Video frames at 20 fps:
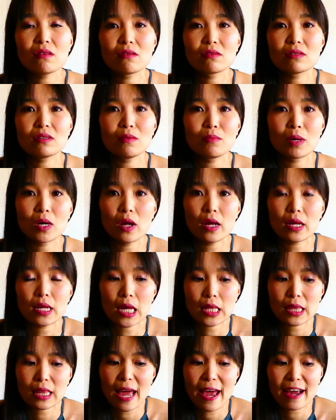Thực sự mà đây
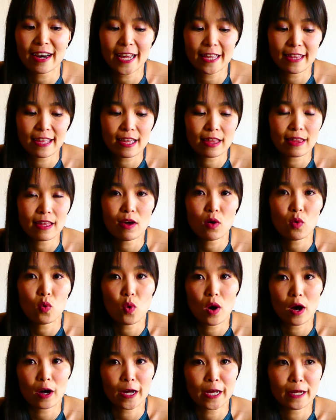cái thang này chi tiêu
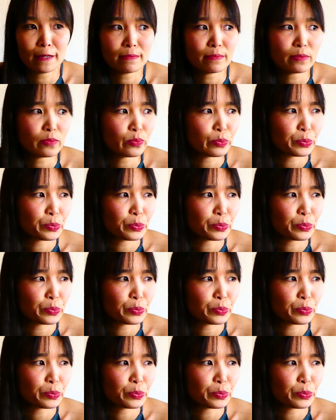của cái